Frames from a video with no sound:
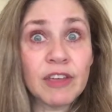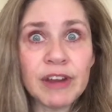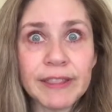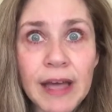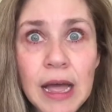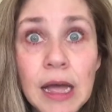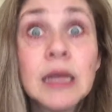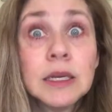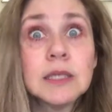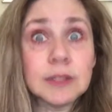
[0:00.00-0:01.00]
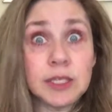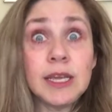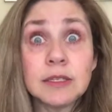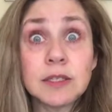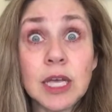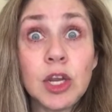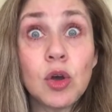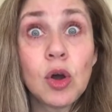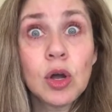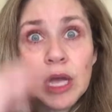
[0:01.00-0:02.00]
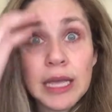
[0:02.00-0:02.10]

¿De verdad? Sí, en serio.